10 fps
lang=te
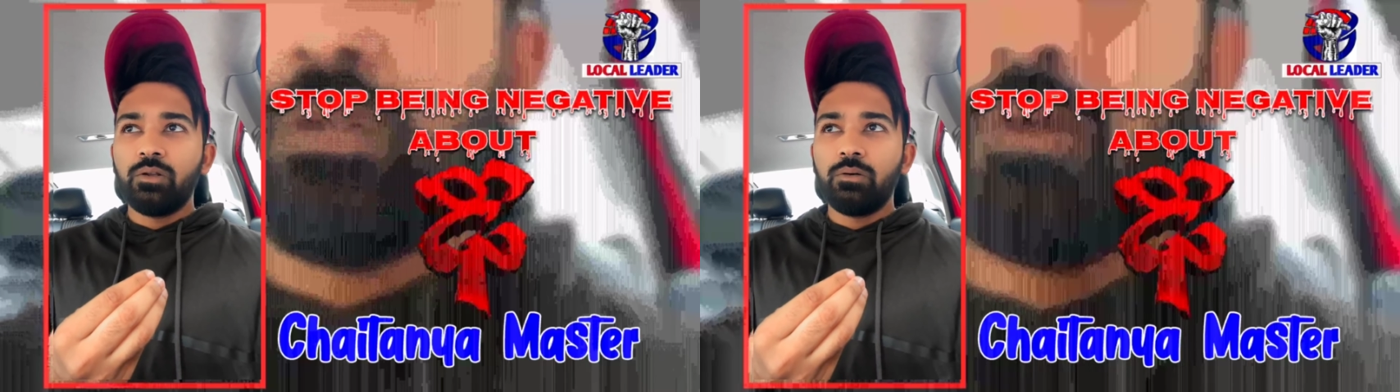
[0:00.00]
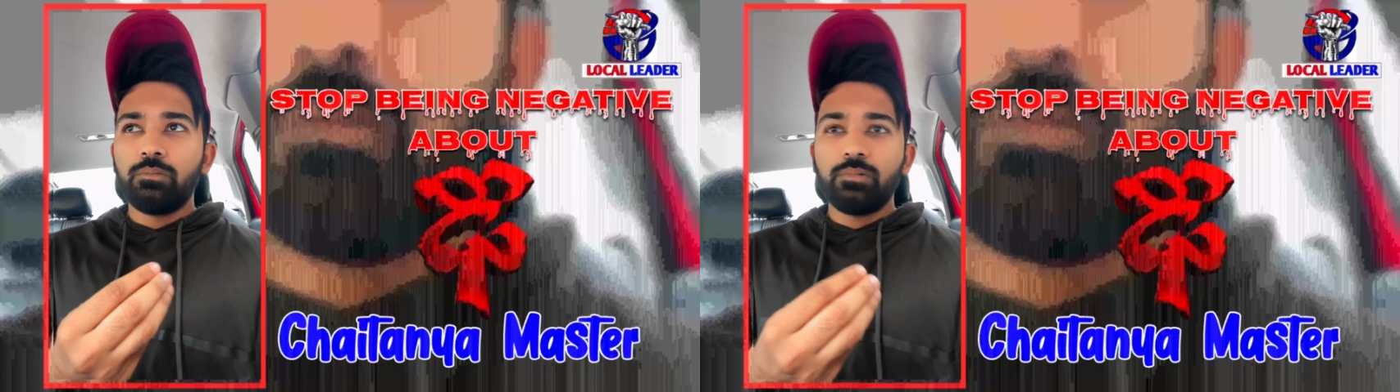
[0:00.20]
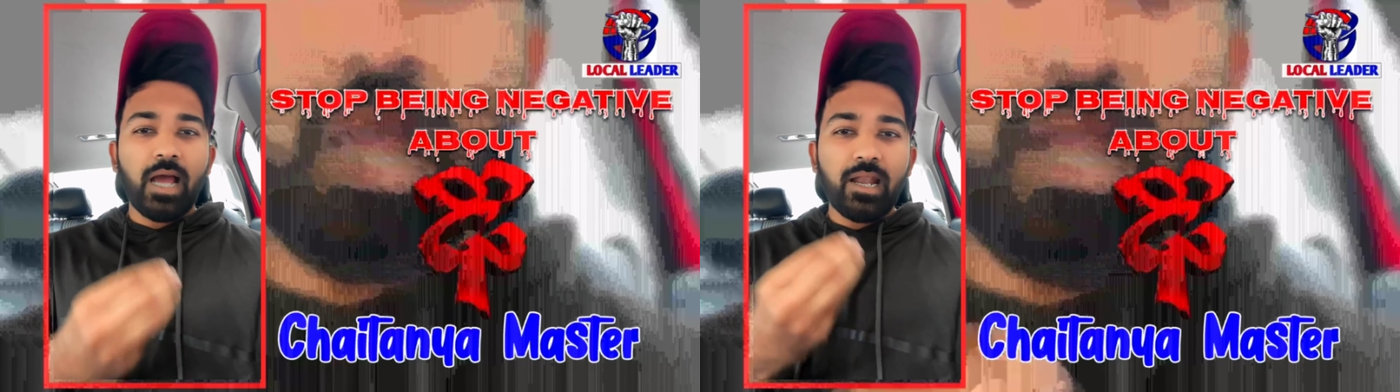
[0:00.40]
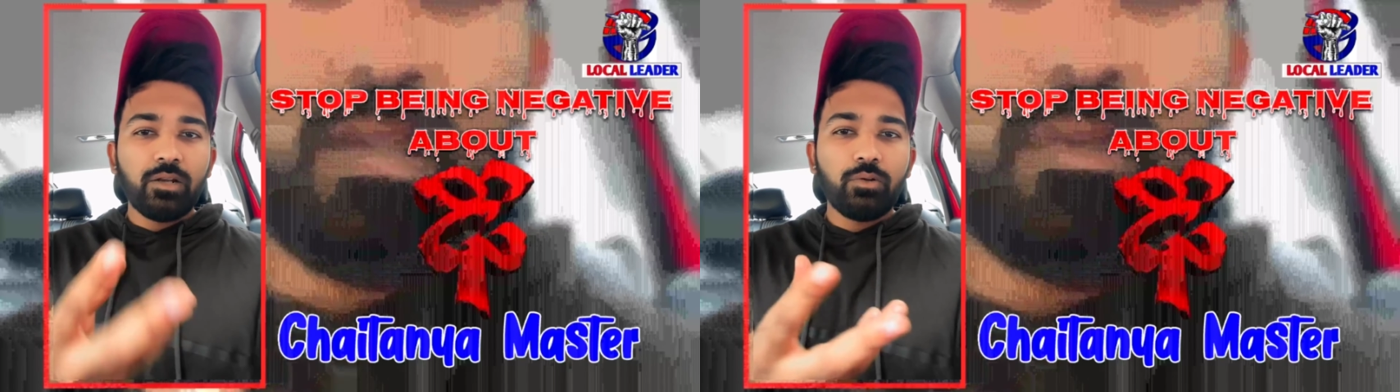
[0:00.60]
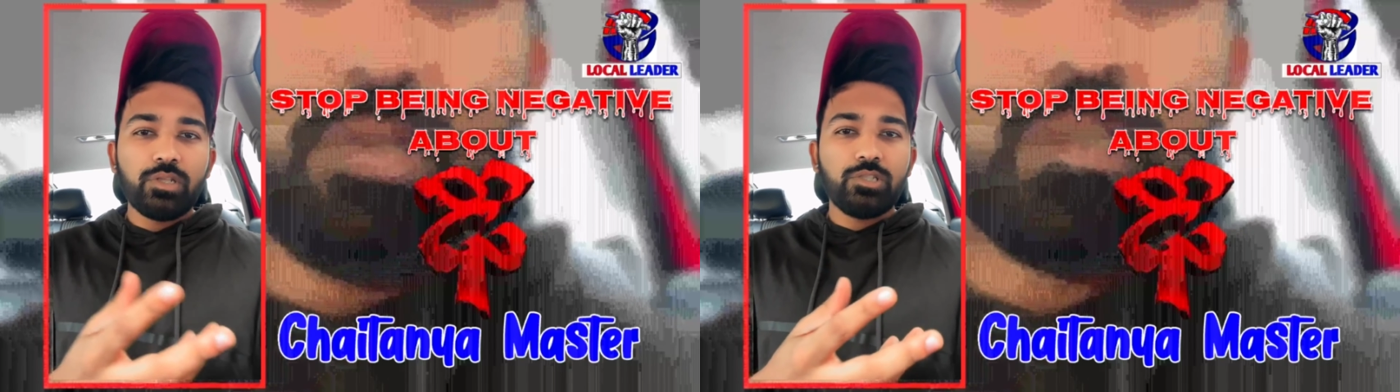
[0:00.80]
యూనో
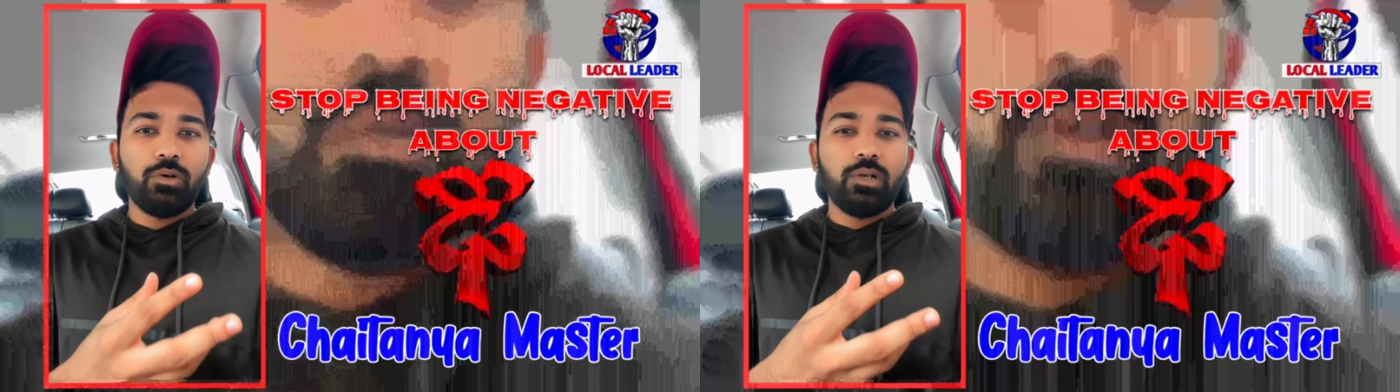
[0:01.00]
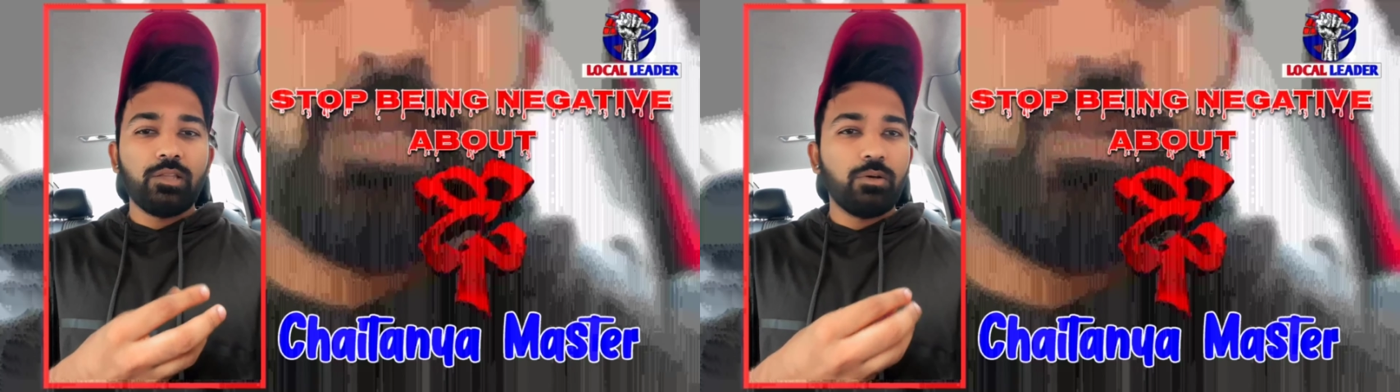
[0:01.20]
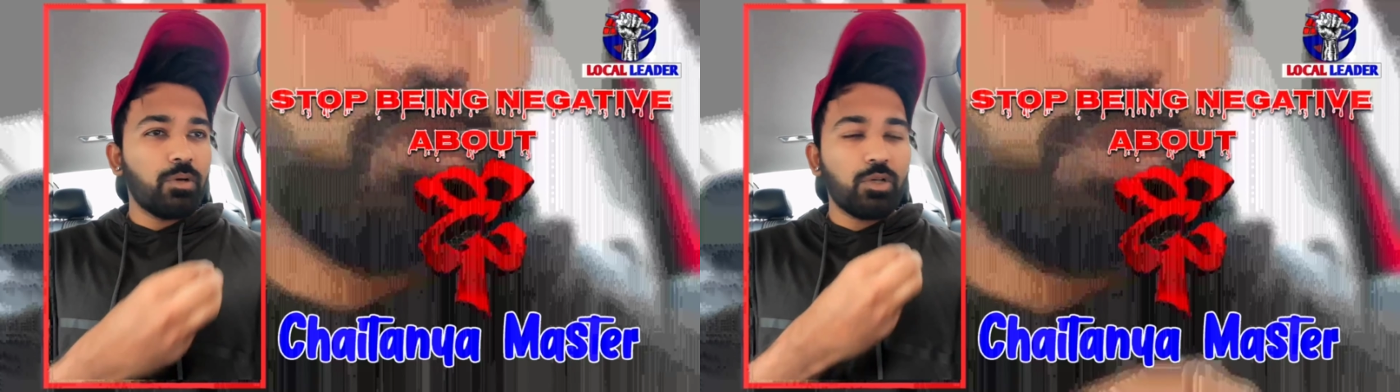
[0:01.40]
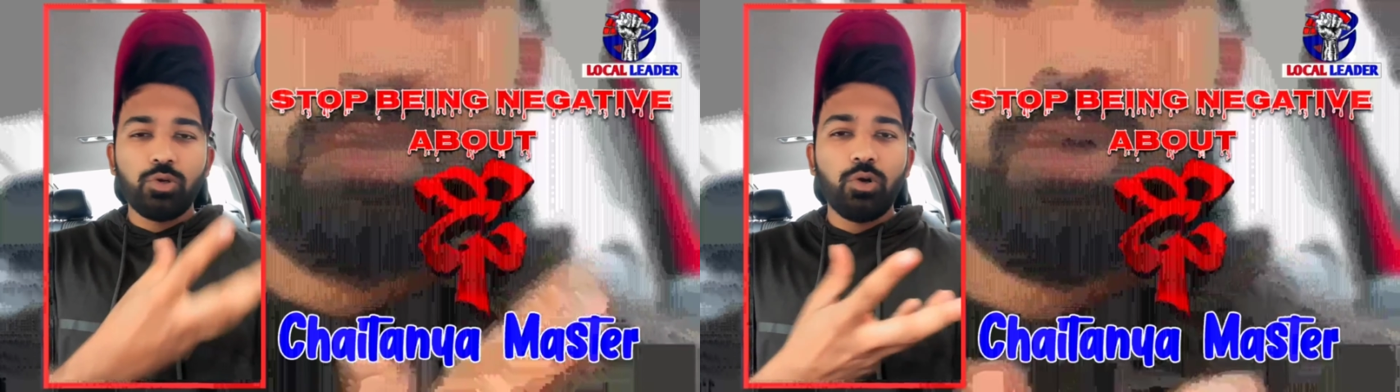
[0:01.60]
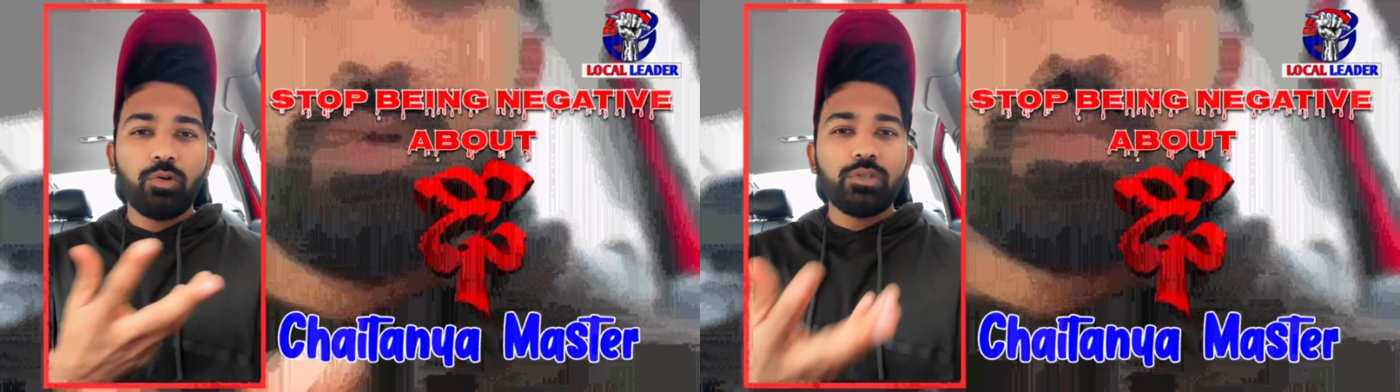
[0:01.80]
టాలెంట్ గురించో లేదో ఒక
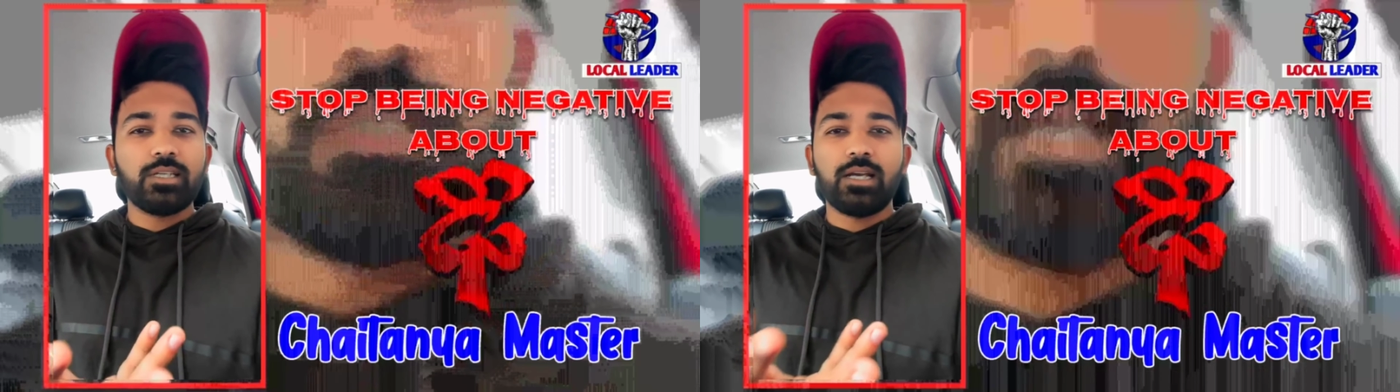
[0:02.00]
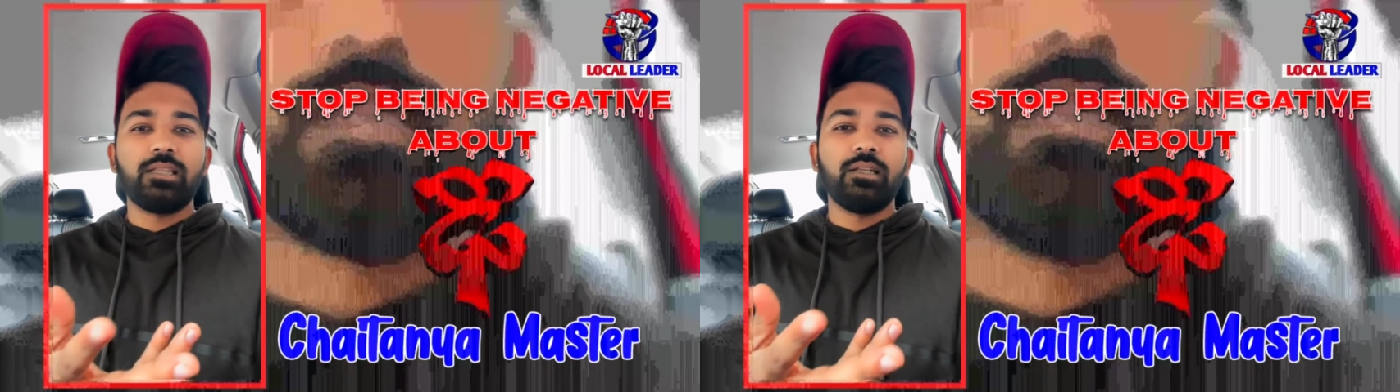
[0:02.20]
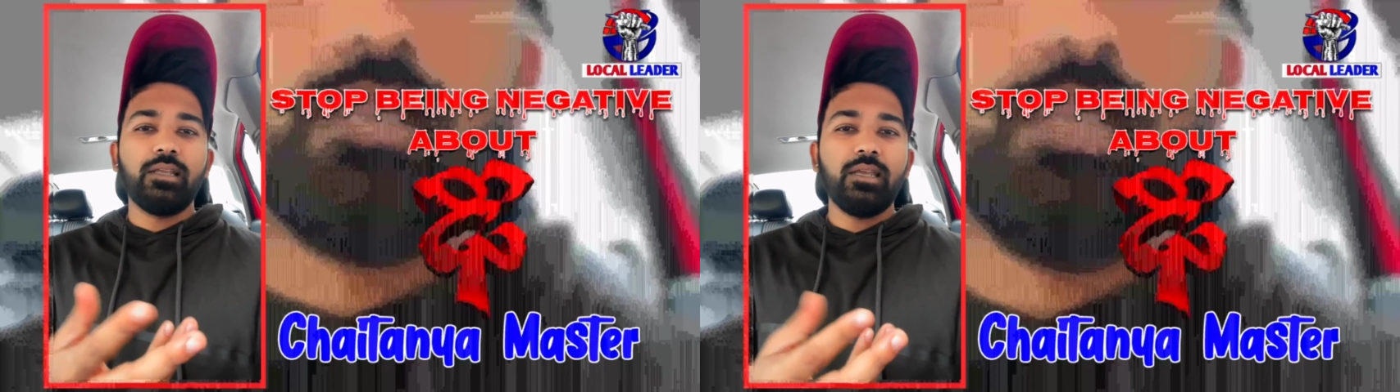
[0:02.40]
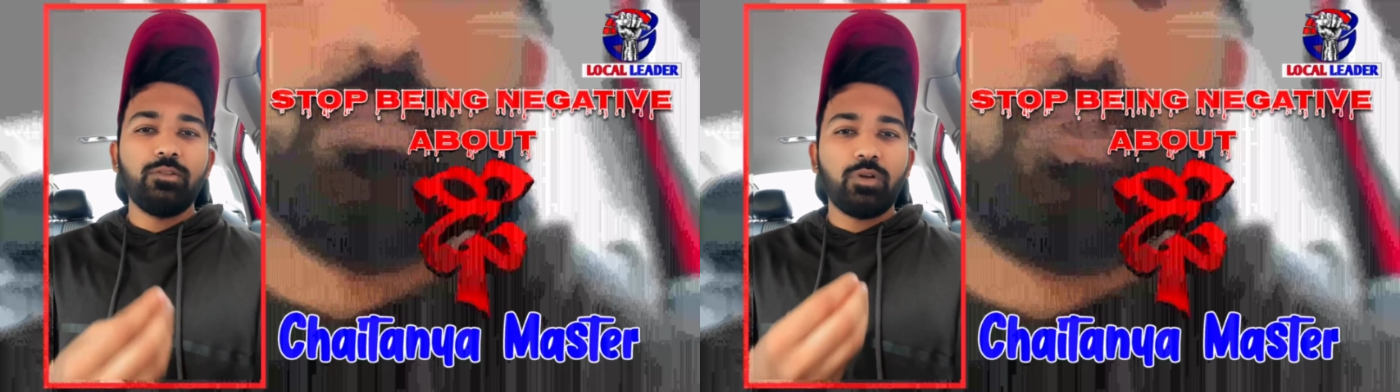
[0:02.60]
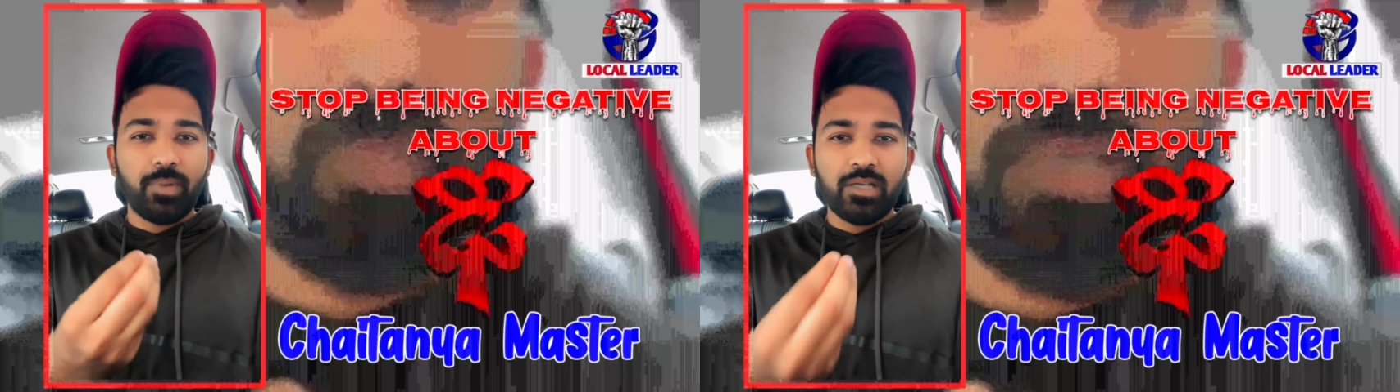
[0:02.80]
షో గురించి కాదండి
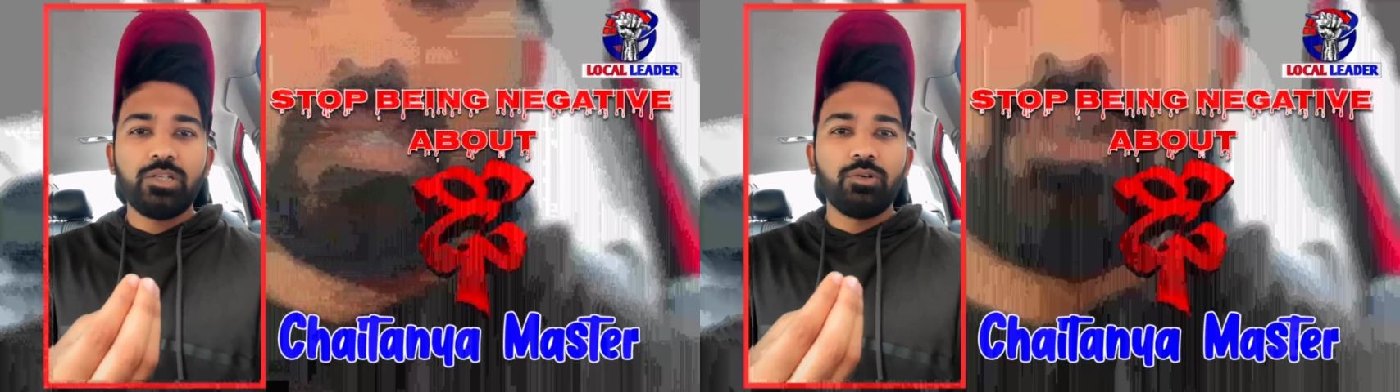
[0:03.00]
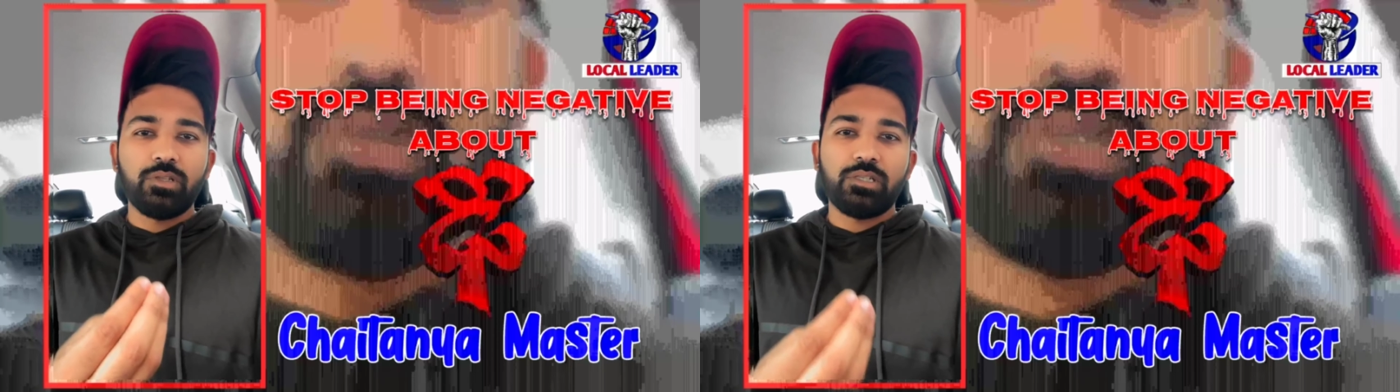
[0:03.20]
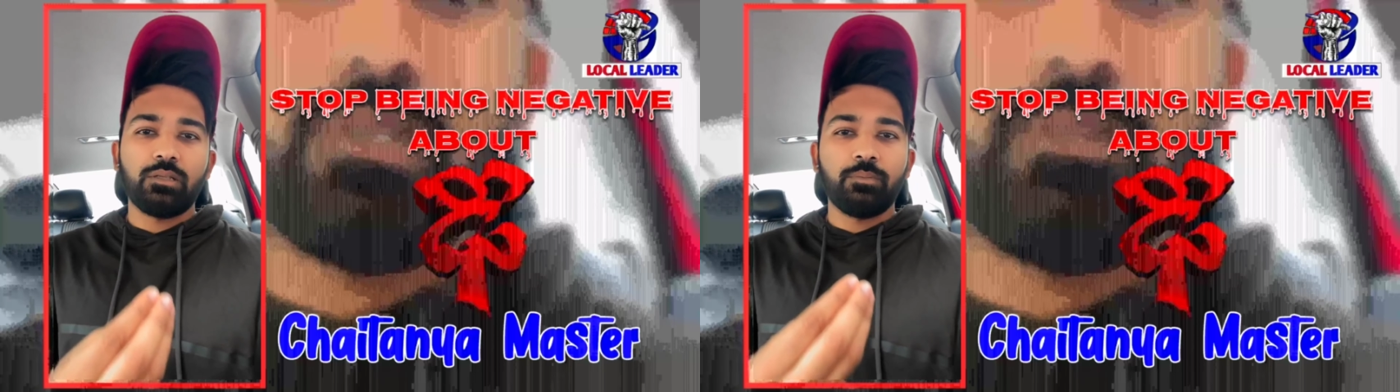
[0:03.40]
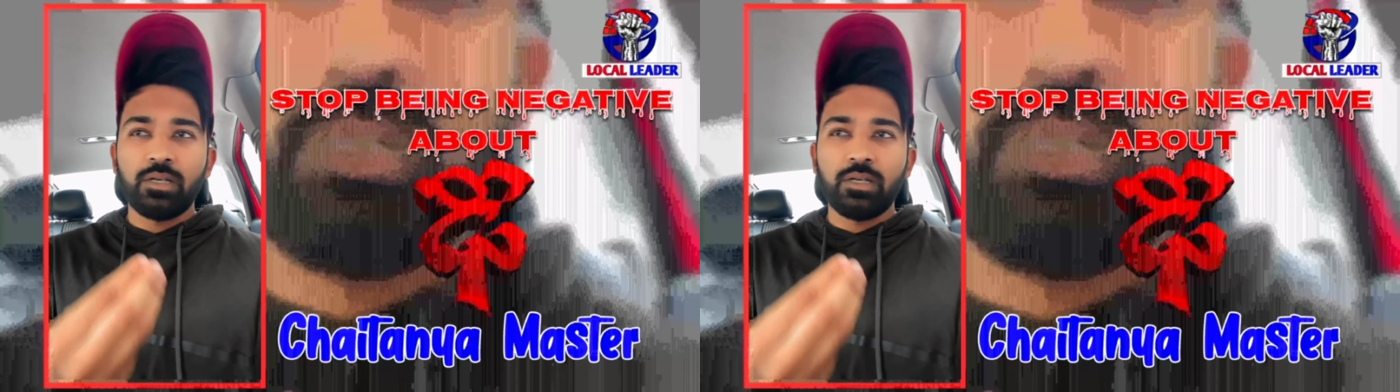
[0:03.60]
ఇది ఒక మనిషి గురించి